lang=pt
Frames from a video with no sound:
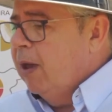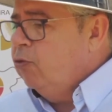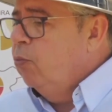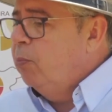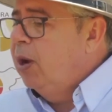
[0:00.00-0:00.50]

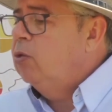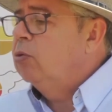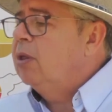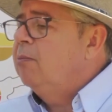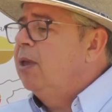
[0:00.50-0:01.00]
mas um
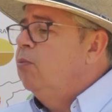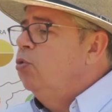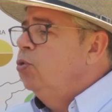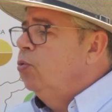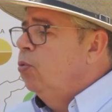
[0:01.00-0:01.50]
plano também
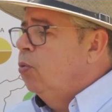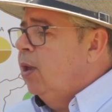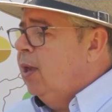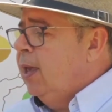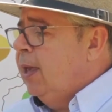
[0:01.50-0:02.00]

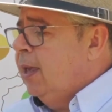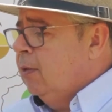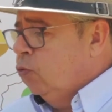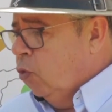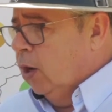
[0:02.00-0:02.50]
muito é,
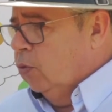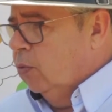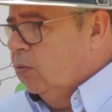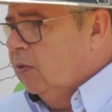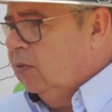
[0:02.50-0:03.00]

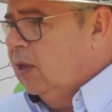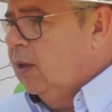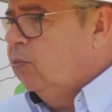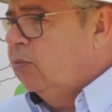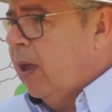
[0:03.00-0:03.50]
sólido. Nós
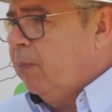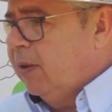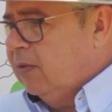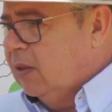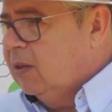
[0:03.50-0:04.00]
queremos
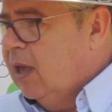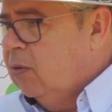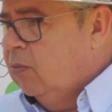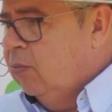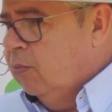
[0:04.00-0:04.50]

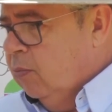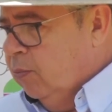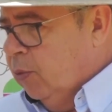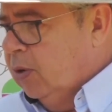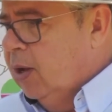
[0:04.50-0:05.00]
apresentar um,
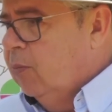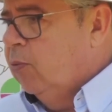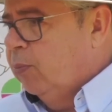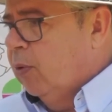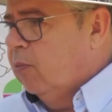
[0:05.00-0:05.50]
um
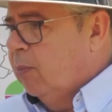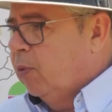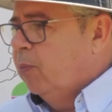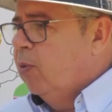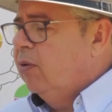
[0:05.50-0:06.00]
programa, um,
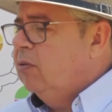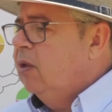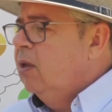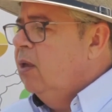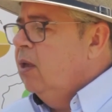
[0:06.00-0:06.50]
uma
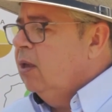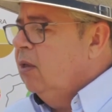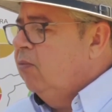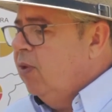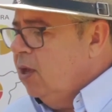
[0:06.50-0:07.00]
proposta
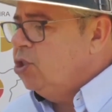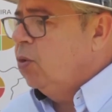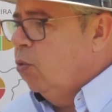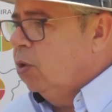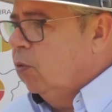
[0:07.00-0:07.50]
que venha
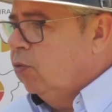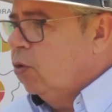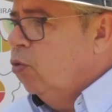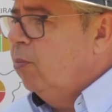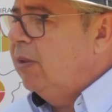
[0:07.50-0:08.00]
de encontro ao
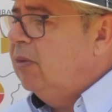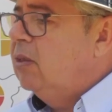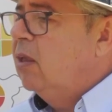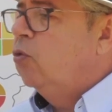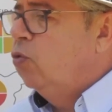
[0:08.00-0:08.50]
setor, mas
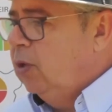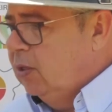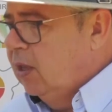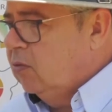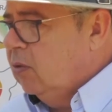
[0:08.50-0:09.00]
que tenha
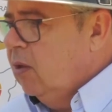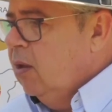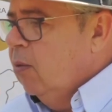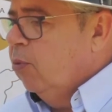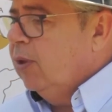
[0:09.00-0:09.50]
solidez.
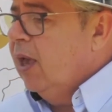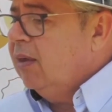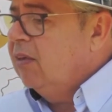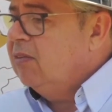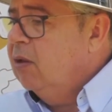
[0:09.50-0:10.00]
Porque
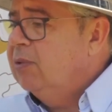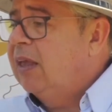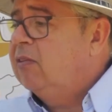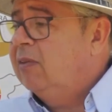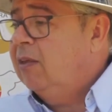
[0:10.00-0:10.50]
a questão
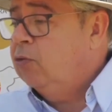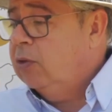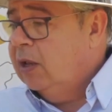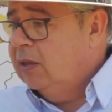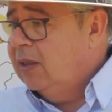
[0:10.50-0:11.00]
da
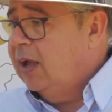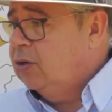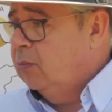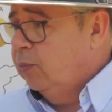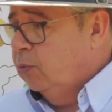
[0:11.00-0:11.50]

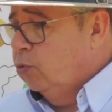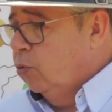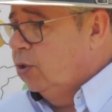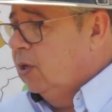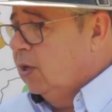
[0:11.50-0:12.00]
sazonalidade do
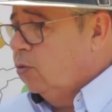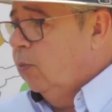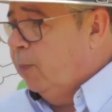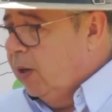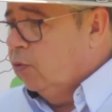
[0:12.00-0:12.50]
produtor de leite,
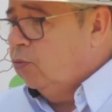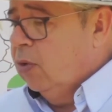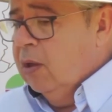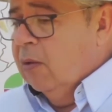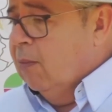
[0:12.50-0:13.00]
do
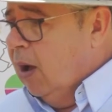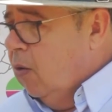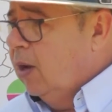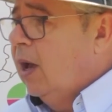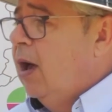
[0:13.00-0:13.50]
preço,
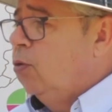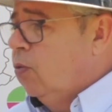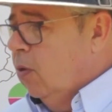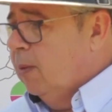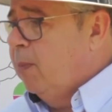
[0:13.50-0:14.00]
uma hora
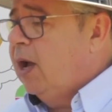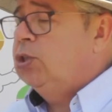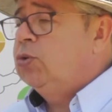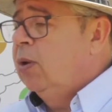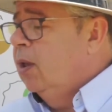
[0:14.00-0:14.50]
alta, uma hora
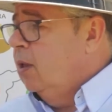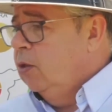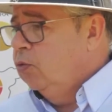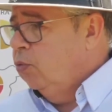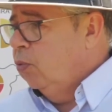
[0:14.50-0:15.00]
baixa,
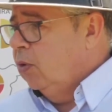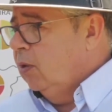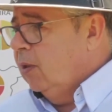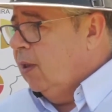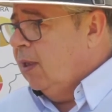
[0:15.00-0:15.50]
isso
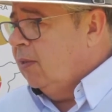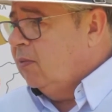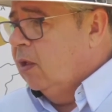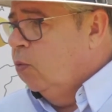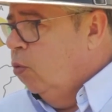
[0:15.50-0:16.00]
é,
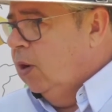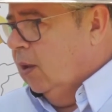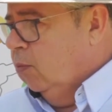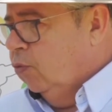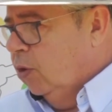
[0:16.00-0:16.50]

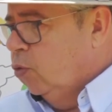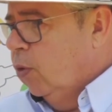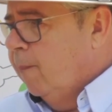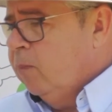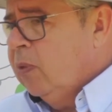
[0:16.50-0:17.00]
estrangula o
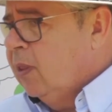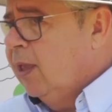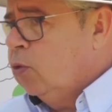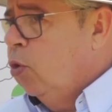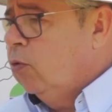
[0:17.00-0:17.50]
setor.
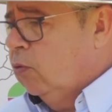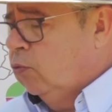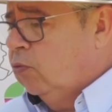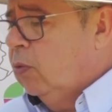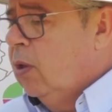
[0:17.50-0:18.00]
Né?
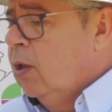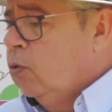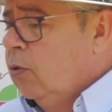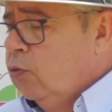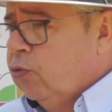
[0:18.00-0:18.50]
Todos,
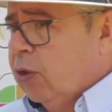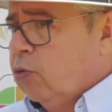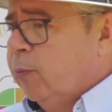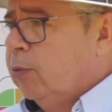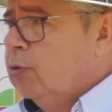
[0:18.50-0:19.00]
todo o
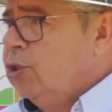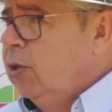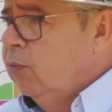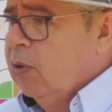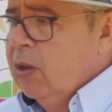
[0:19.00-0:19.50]
setor
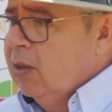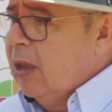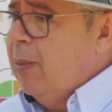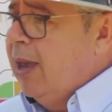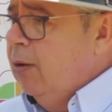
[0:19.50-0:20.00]
produtivo
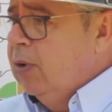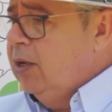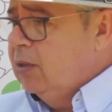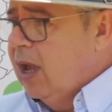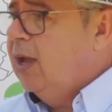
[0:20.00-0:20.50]
tem uma
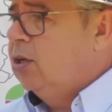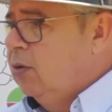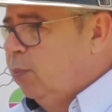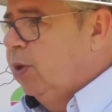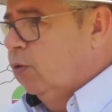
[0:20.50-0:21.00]
regularidade
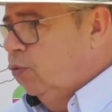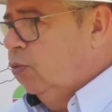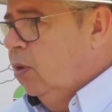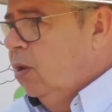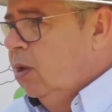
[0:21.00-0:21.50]
de
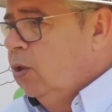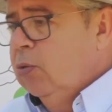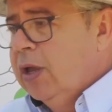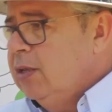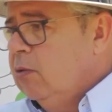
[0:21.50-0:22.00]
preço.
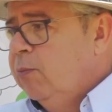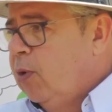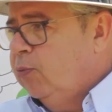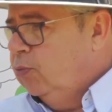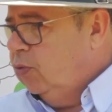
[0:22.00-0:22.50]
E o leite não
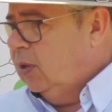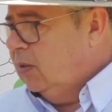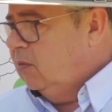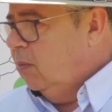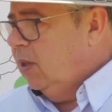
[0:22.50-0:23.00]
pode
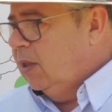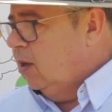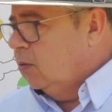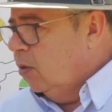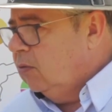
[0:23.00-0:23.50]
funcionar dessa
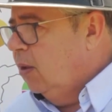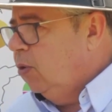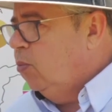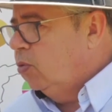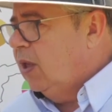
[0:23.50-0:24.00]
maneira. Nós
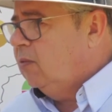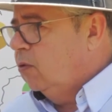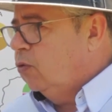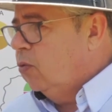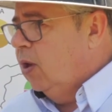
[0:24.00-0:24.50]
temos que mudar
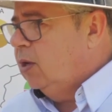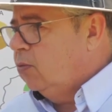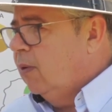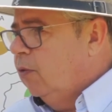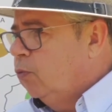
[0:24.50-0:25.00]
essa história
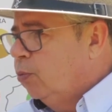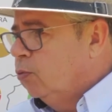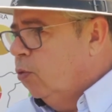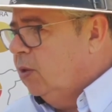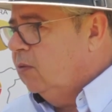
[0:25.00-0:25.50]
de uma vez
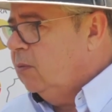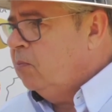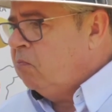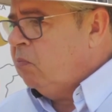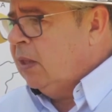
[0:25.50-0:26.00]
por todas.
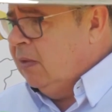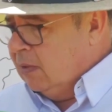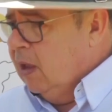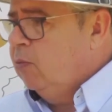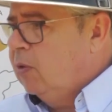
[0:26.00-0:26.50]

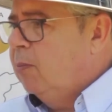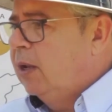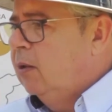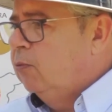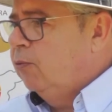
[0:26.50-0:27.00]
Estamos
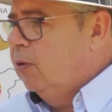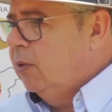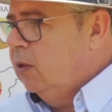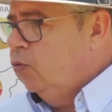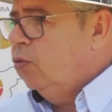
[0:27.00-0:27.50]
trabalhando
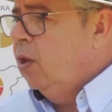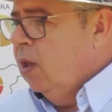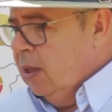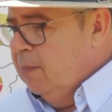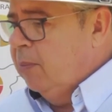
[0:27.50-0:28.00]
firme nisso.
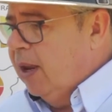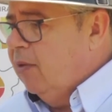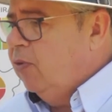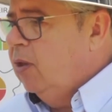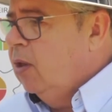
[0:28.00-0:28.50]
Em
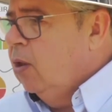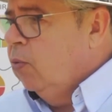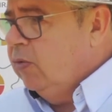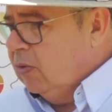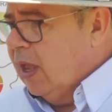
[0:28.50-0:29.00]
breve,
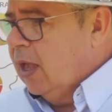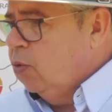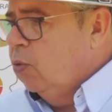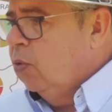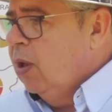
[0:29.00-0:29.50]
o
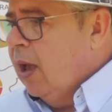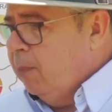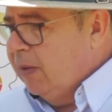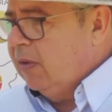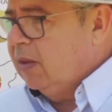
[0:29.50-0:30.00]
Estado
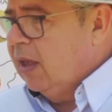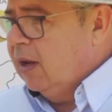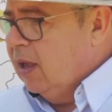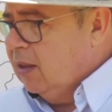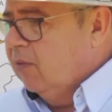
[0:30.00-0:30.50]
apresentará
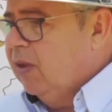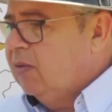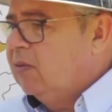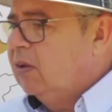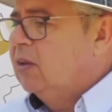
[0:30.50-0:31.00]
apresentará,
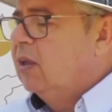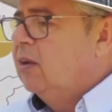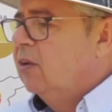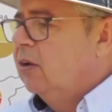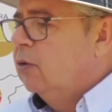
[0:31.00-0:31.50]
através da
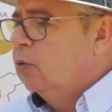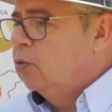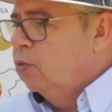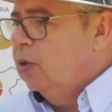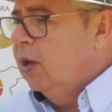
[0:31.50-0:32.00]
Secretaria de
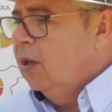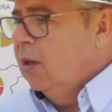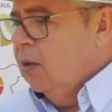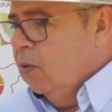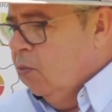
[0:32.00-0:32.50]
Agricultura,
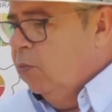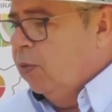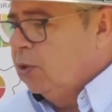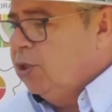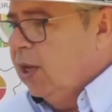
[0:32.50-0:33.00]
um
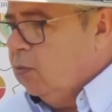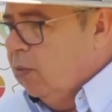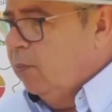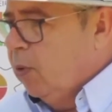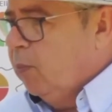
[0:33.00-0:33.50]
projeto,
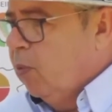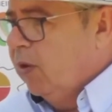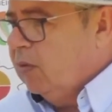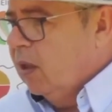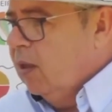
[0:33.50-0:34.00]
uma
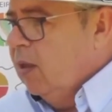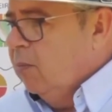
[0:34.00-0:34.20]
proposta